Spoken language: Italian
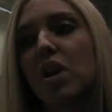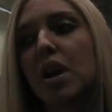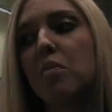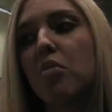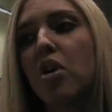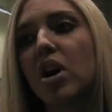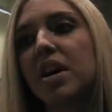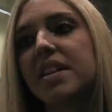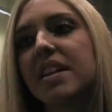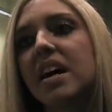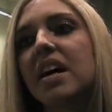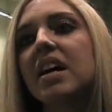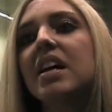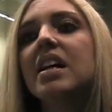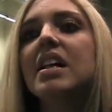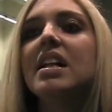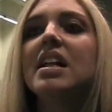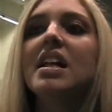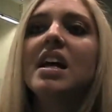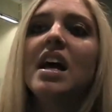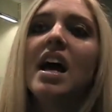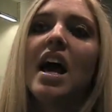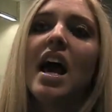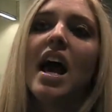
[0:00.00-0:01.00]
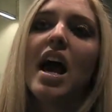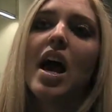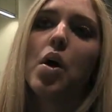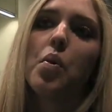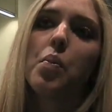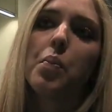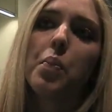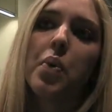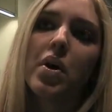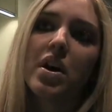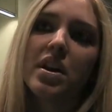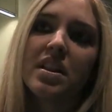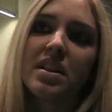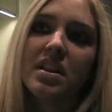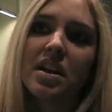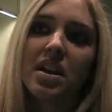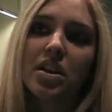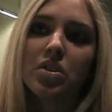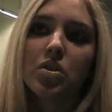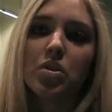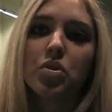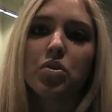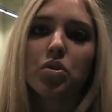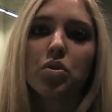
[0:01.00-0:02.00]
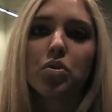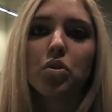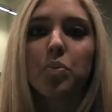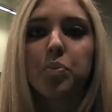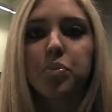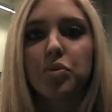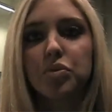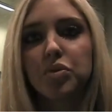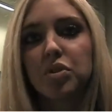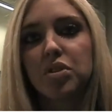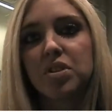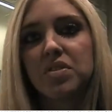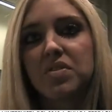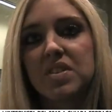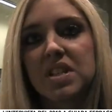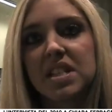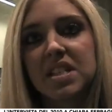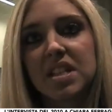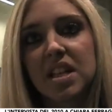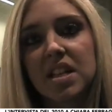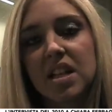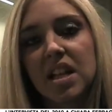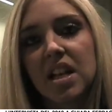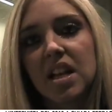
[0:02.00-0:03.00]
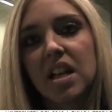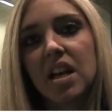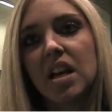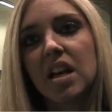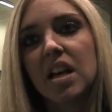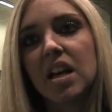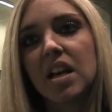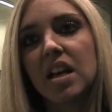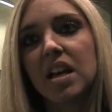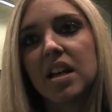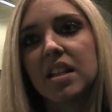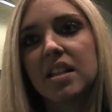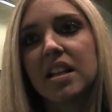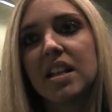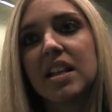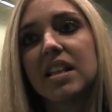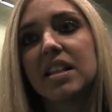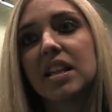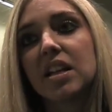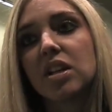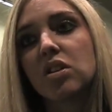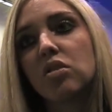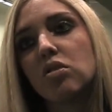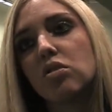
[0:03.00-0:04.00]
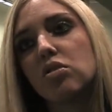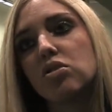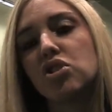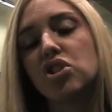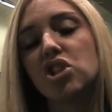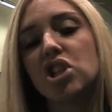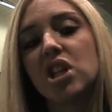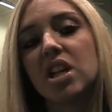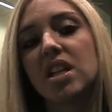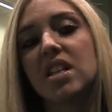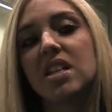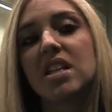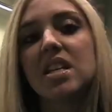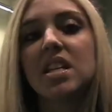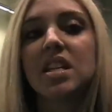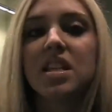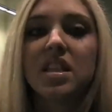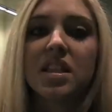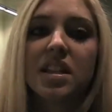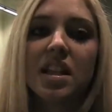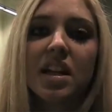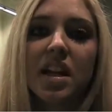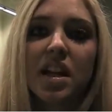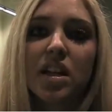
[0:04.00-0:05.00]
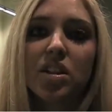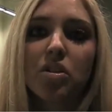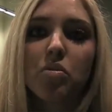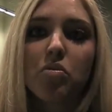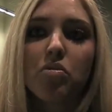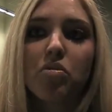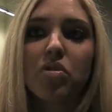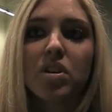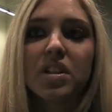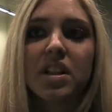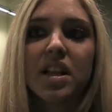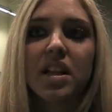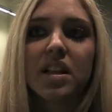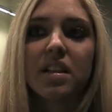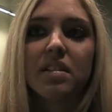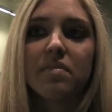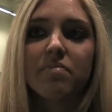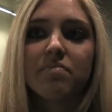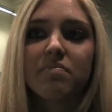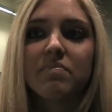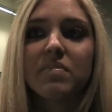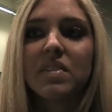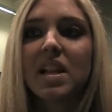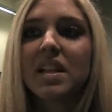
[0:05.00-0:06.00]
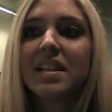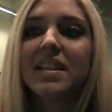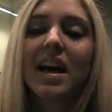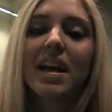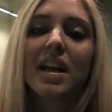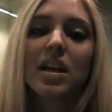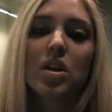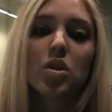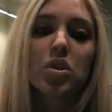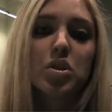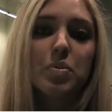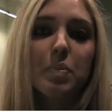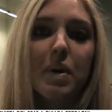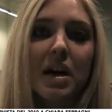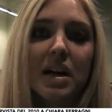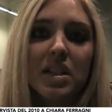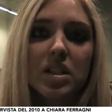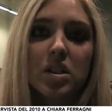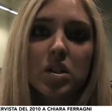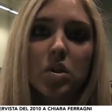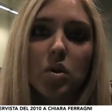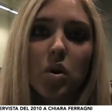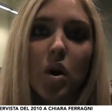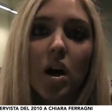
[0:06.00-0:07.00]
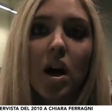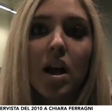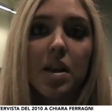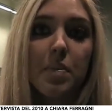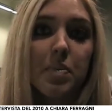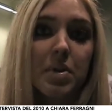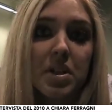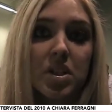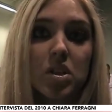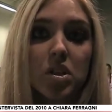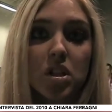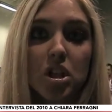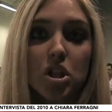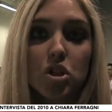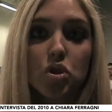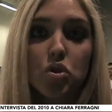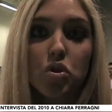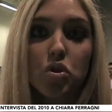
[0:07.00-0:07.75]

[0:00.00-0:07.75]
La moda è un po' indietro sotto il punto di vista delle, delle tecnologie di internet, comunque delle, nel dare lo spazio alle persone